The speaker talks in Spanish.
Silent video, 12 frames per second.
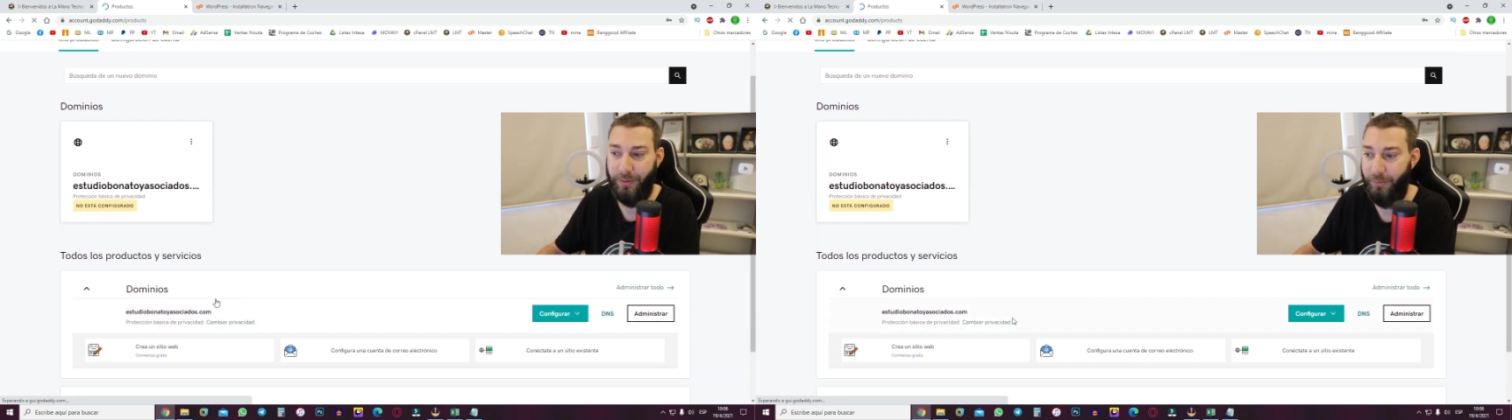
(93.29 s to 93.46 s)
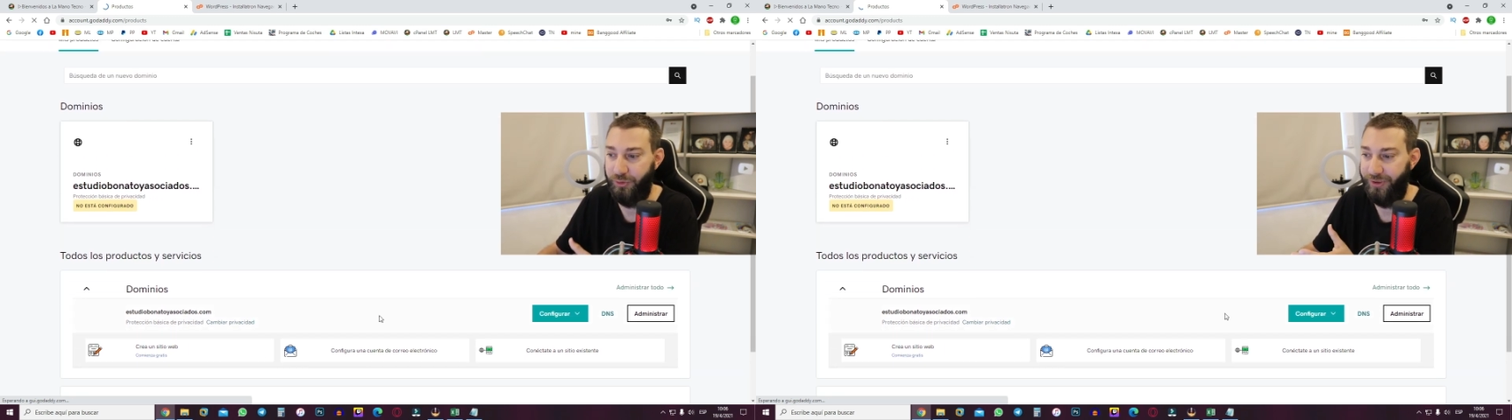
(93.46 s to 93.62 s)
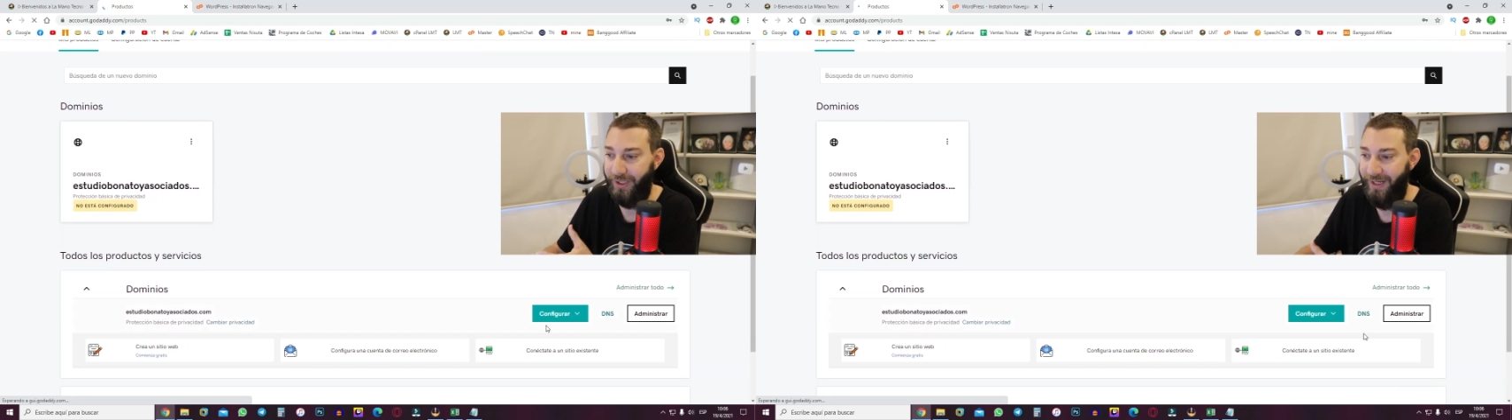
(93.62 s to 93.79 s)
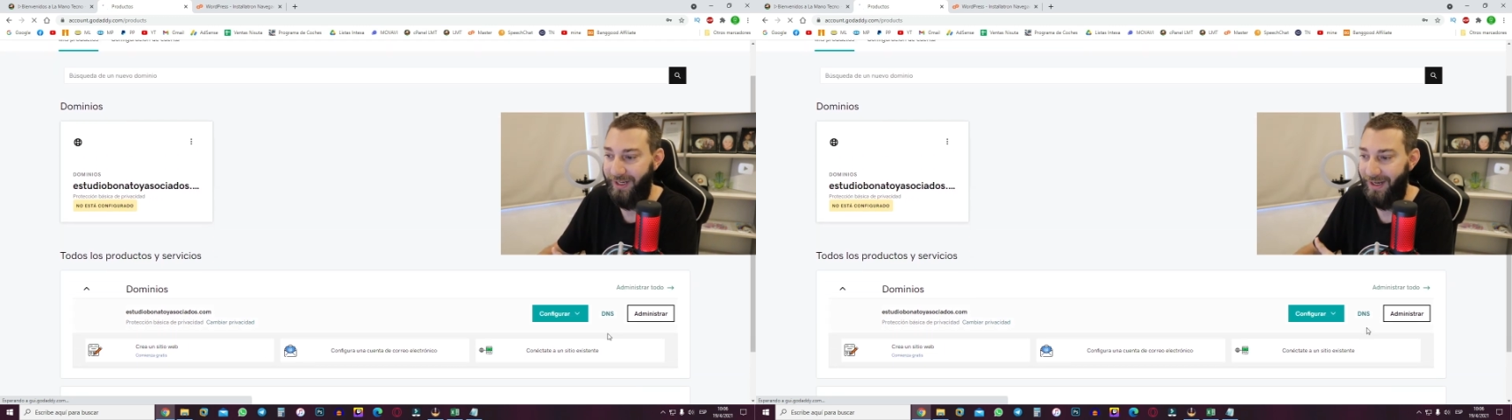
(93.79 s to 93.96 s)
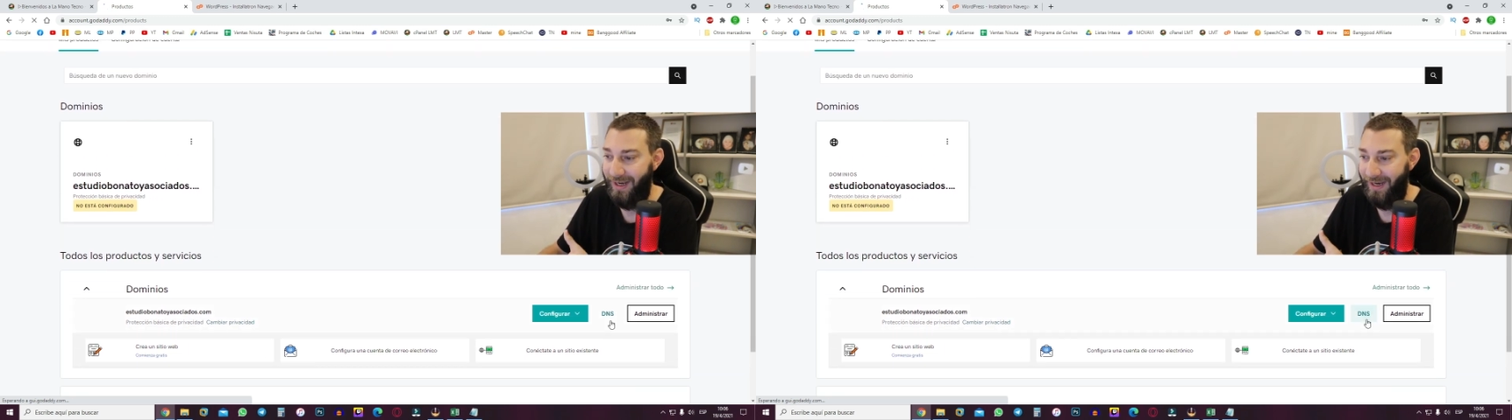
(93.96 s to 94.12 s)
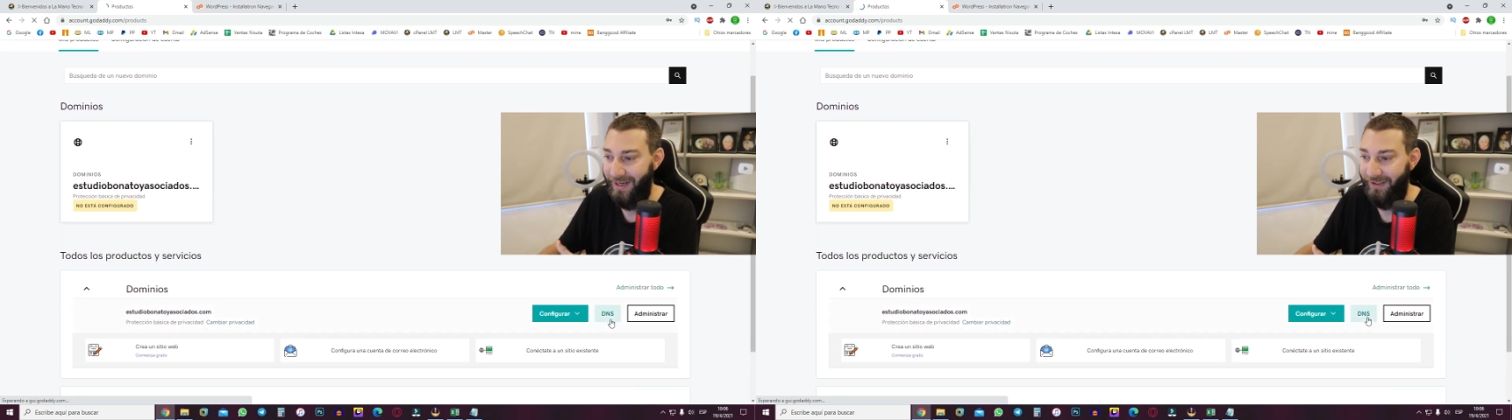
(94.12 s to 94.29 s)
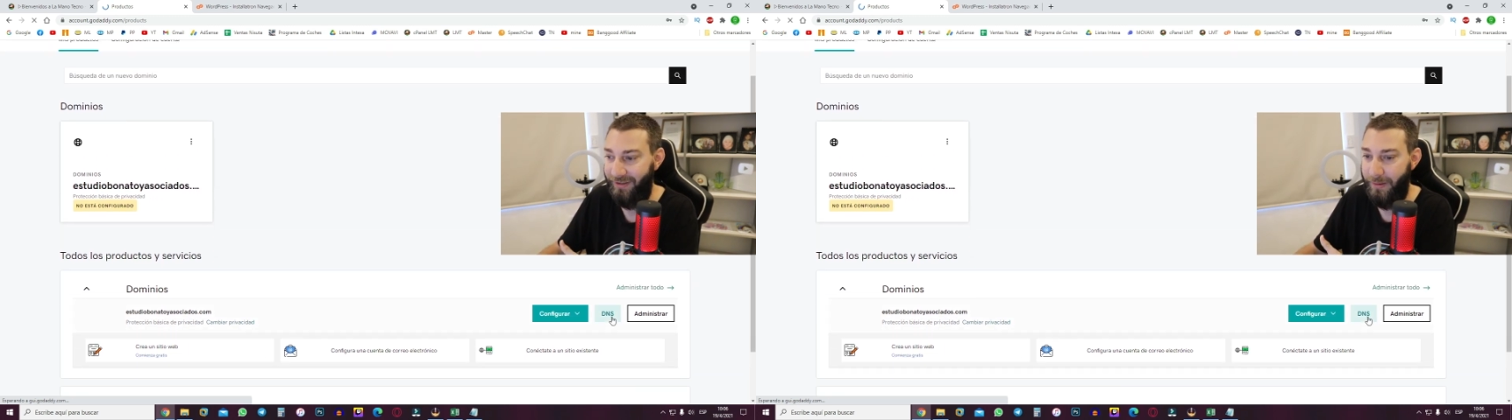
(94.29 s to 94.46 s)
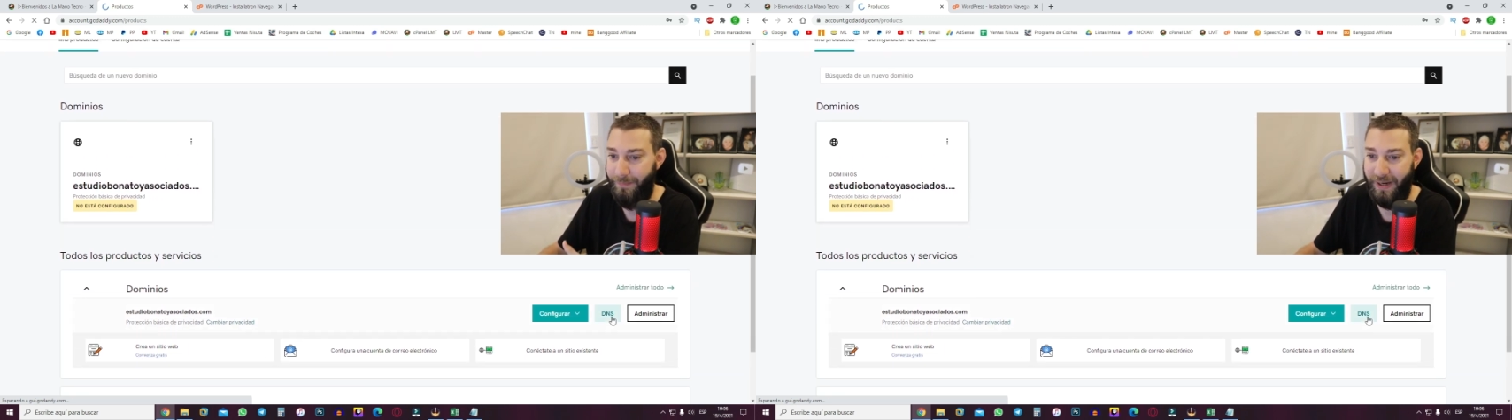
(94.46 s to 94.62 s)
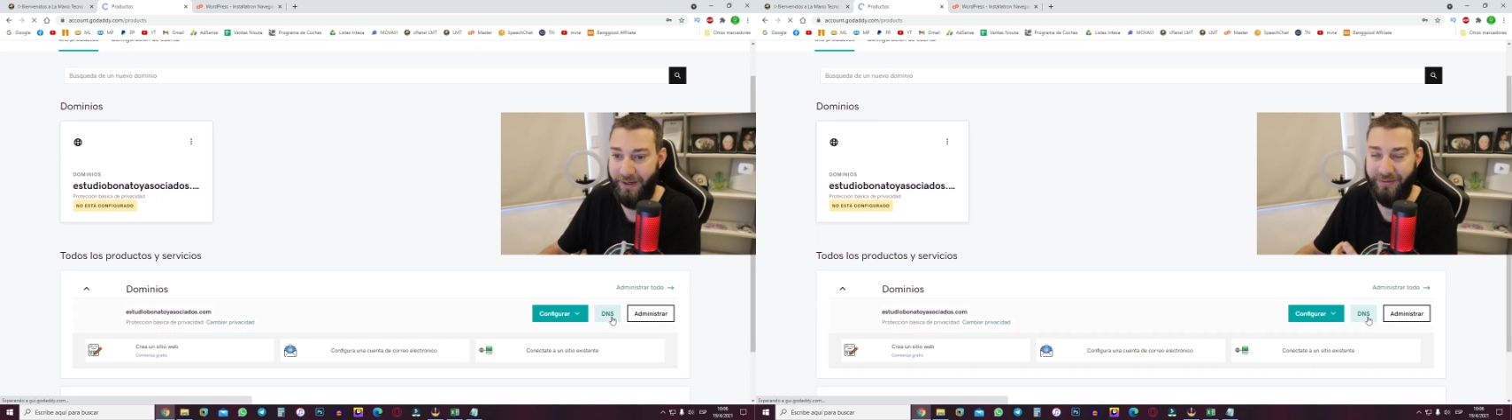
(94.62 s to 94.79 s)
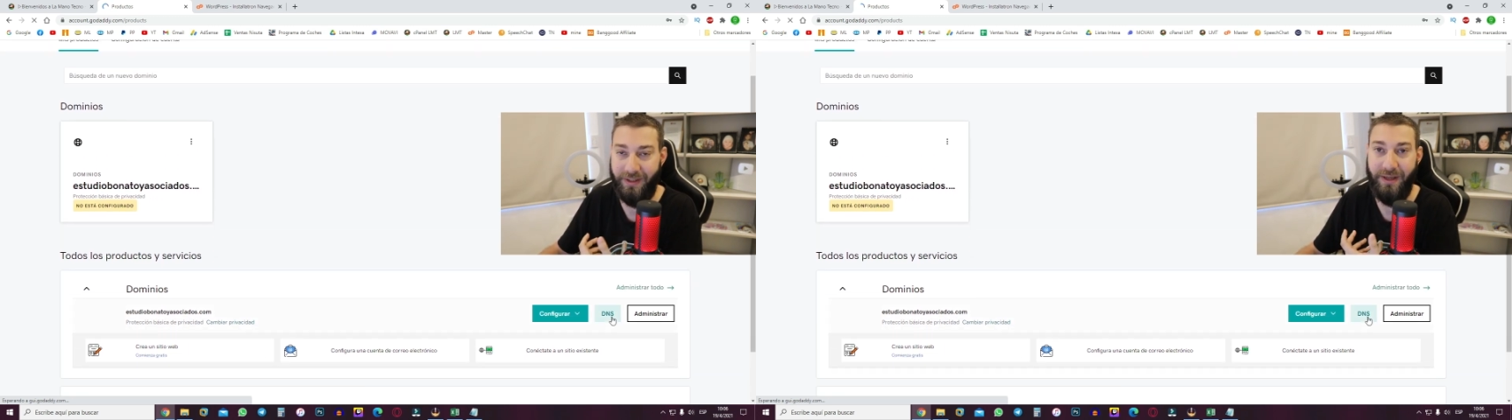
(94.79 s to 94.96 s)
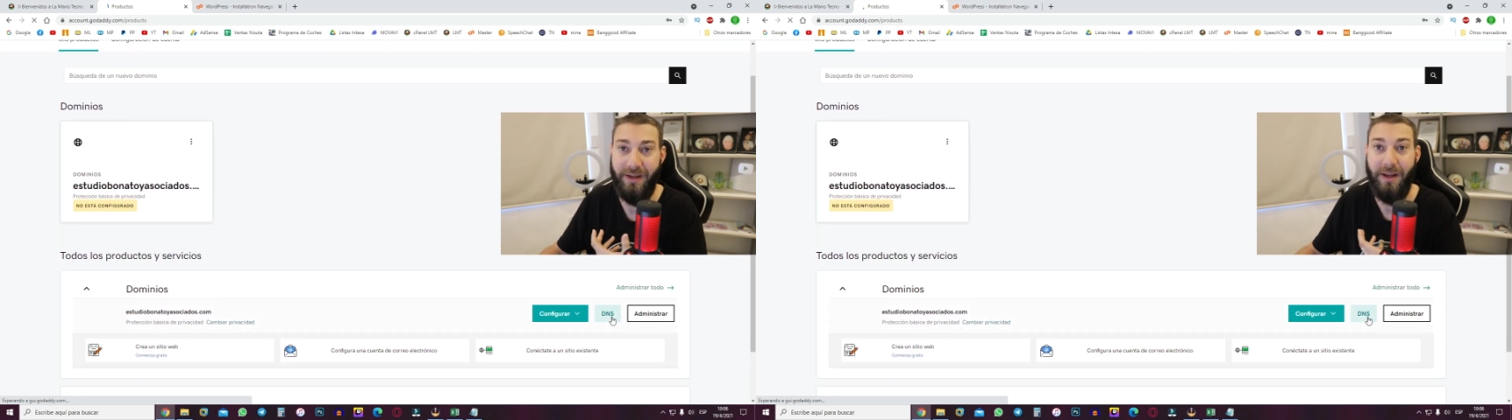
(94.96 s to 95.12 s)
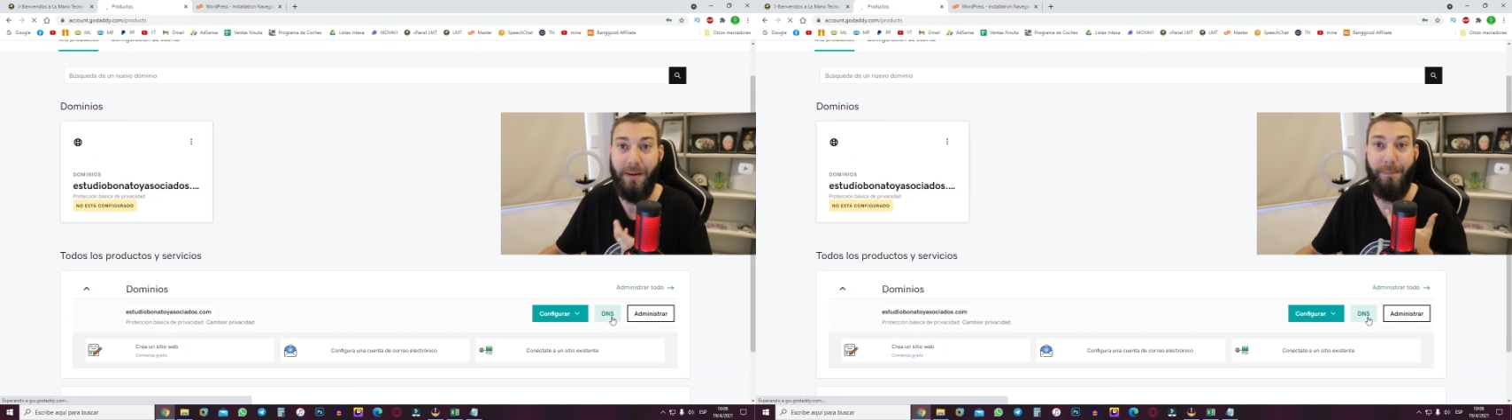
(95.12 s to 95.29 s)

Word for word: vamos a ir a esta parte,